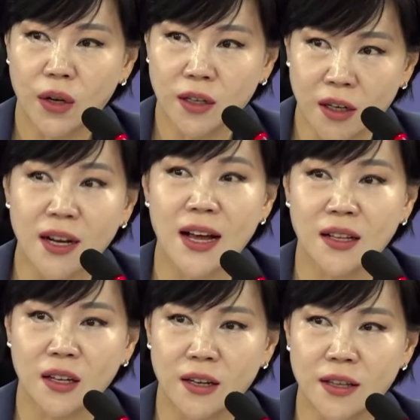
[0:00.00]

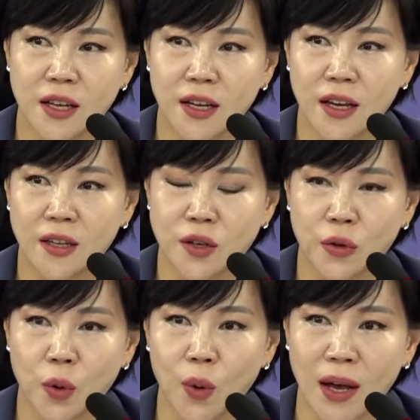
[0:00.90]
그간 건의계의
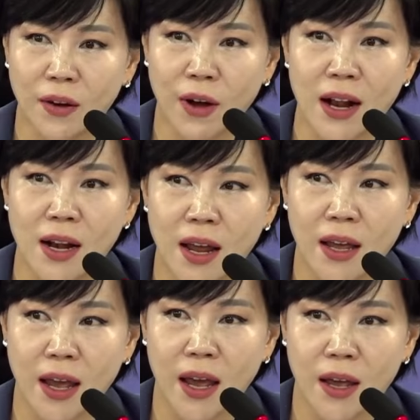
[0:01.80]
전통과
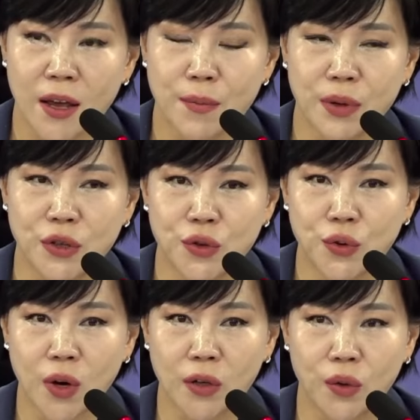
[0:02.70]
관례에
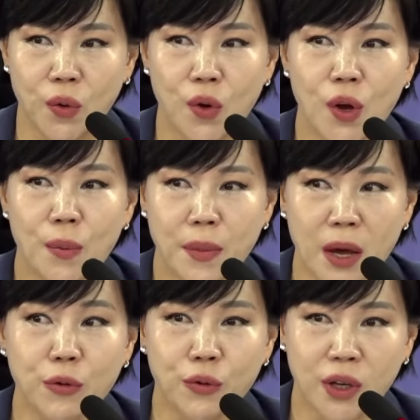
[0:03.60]
비추어도
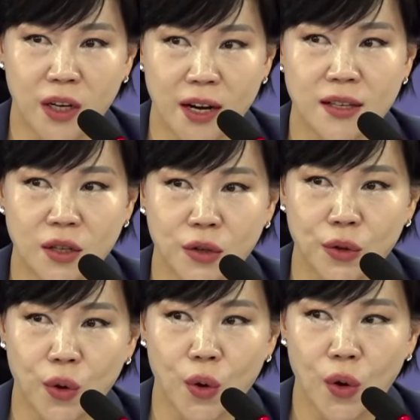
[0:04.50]
매우
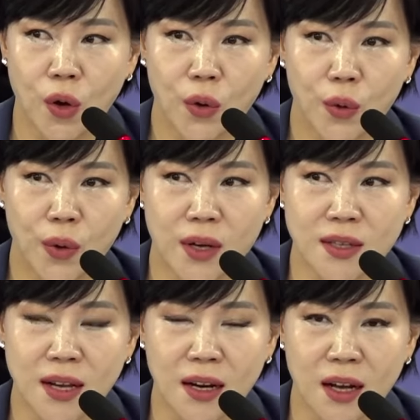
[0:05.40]
이례적으로
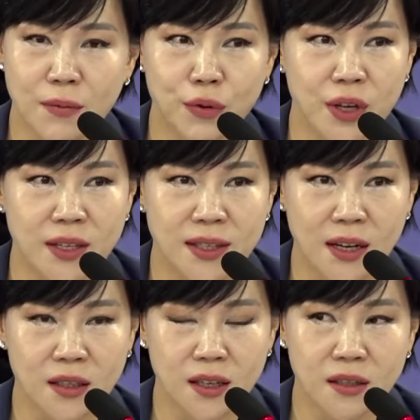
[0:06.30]
위원장과
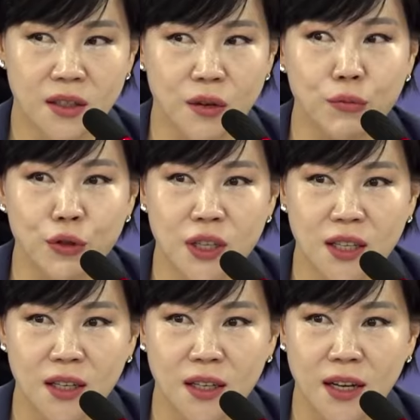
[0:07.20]
부위원장 등
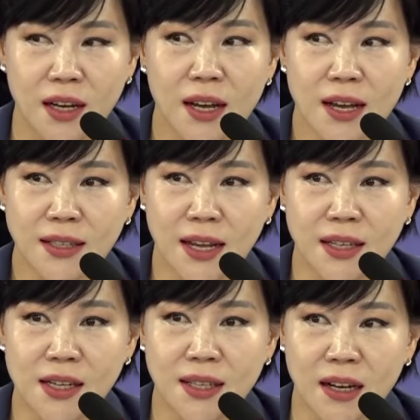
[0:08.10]
정무직들이
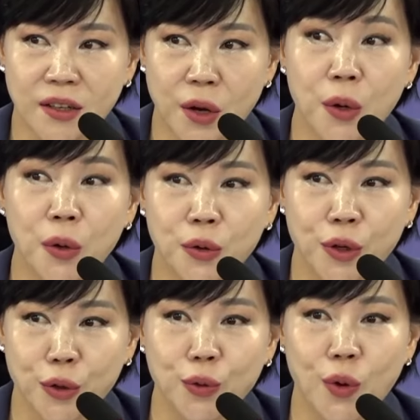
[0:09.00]
사실상
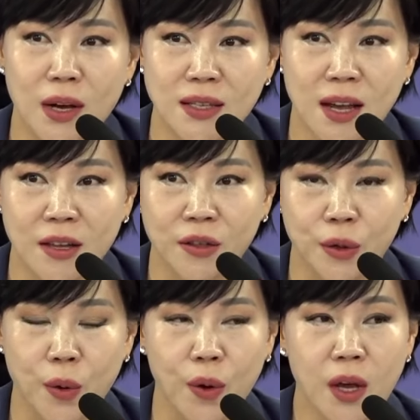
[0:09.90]
결론을 유도한
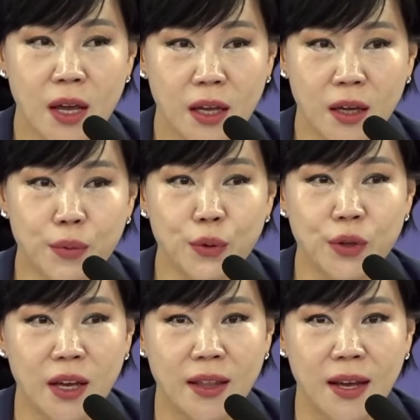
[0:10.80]
사안으로 이
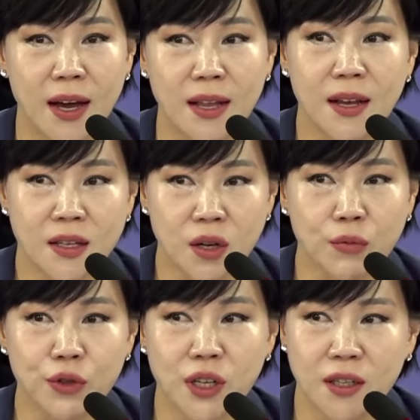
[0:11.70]
부분에 대한
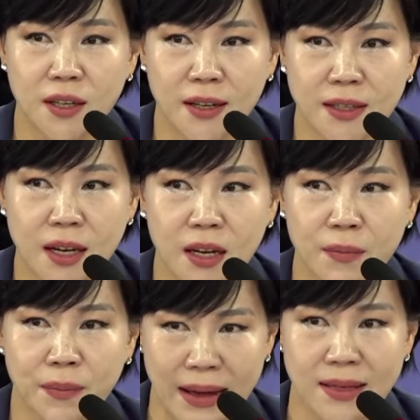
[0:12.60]
정무직들의
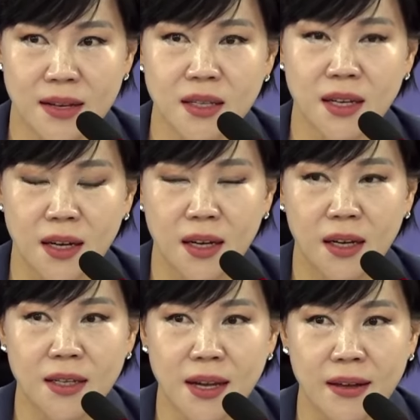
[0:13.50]
책임 반드시
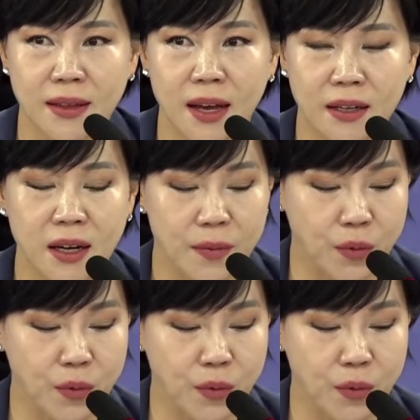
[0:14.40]
있어야 한다 이렇게